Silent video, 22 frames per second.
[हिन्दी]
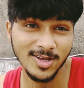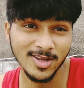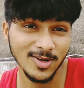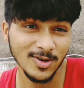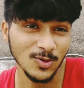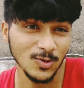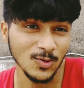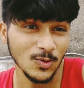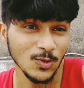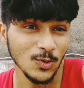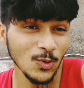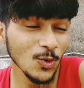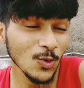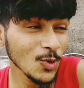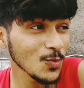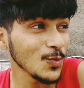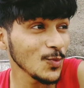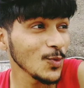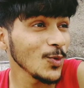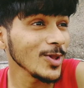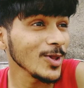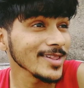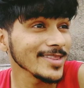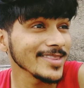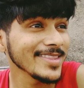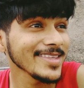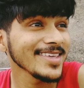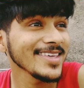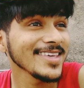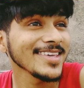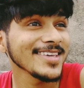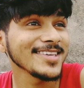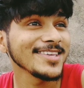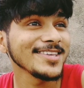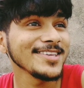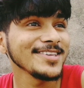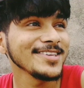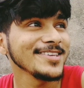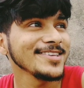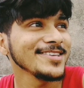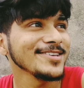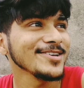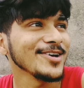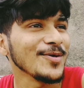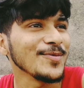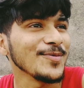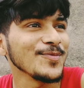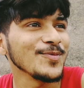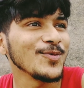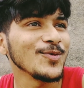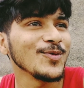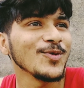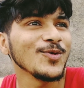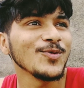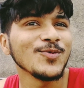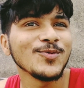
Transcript: लोग बोलते हैं कि हमको